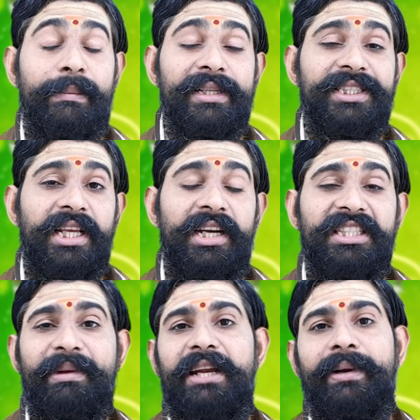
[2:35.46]
సమస్యల
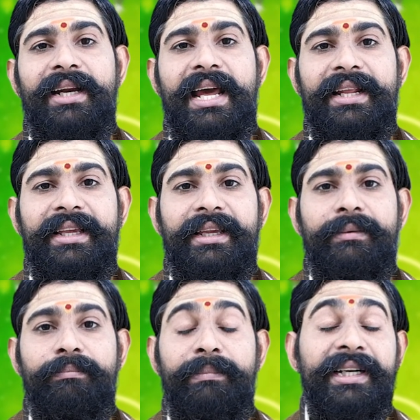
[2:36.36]
నుంచి బయటపడడానికి
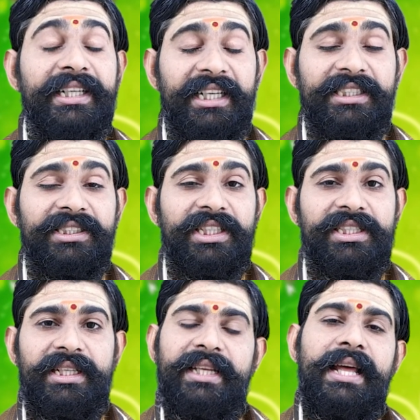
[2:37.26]
మెడిటేషన్
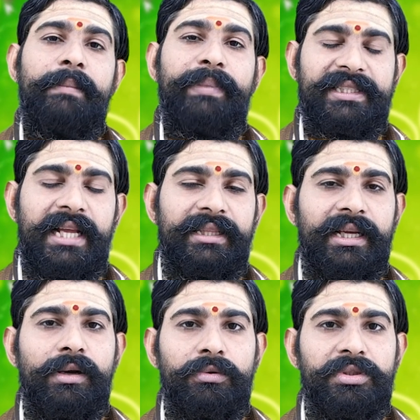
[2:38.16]
చేసి లేదా
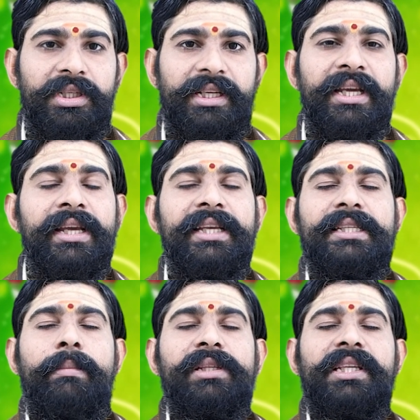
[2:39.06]
ప్రశాంతంగా కూర్చుని
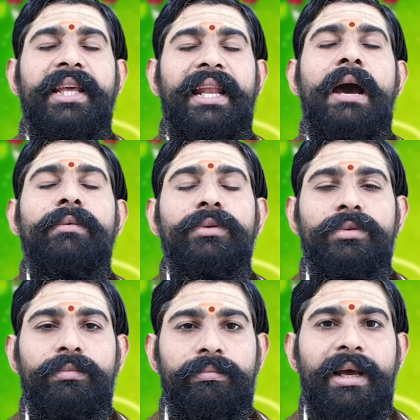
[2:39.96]
ఈ సమస్య ఎలా
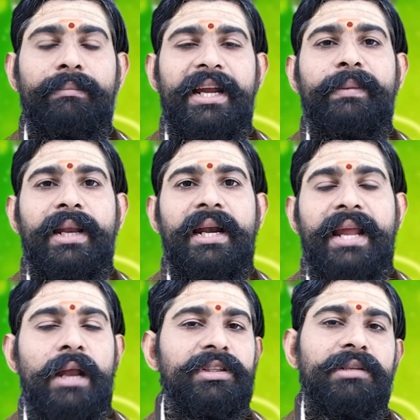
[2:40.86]
మనం
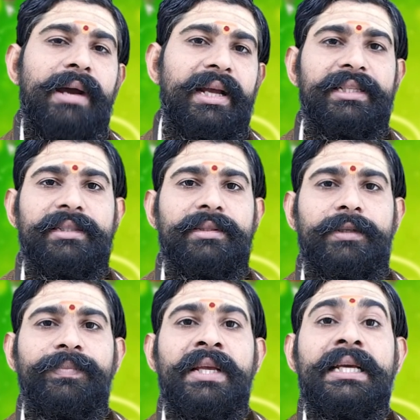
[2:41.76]
బయటపడాలనే ఆలోచన బాగా
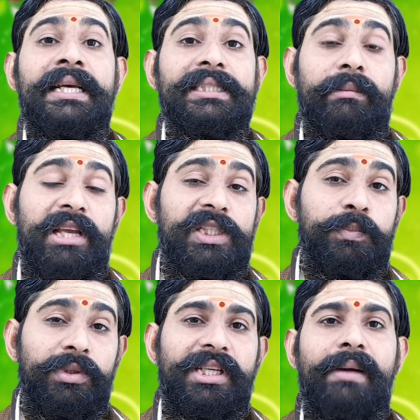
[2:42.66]
చేస్తారు
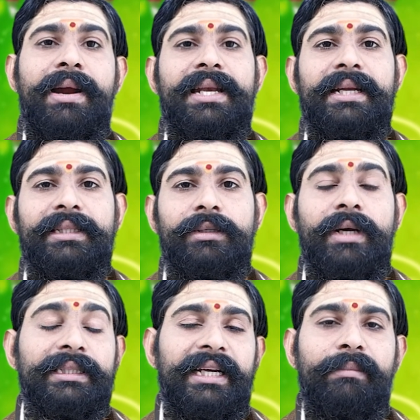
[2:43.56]
సమయస్ఫూర్తిగా
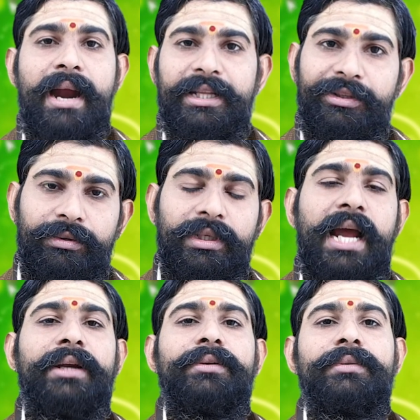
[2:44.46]
మాట్లాడతారు అందరినీ మాట తీరుతో
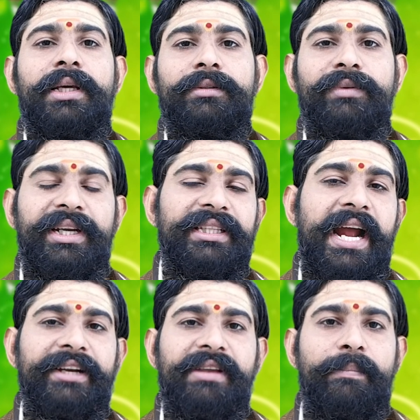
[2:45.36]
తాకట్టుకుంటారు వడ్డీ
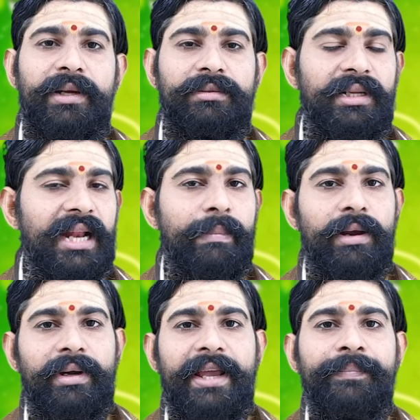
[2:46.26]
తాకట వ్యాపారస్తులకు
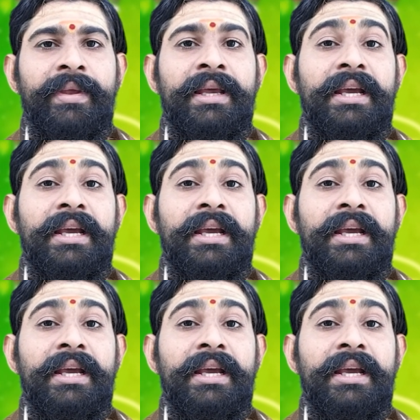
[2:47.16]
లాభాలు ఉన్నాయి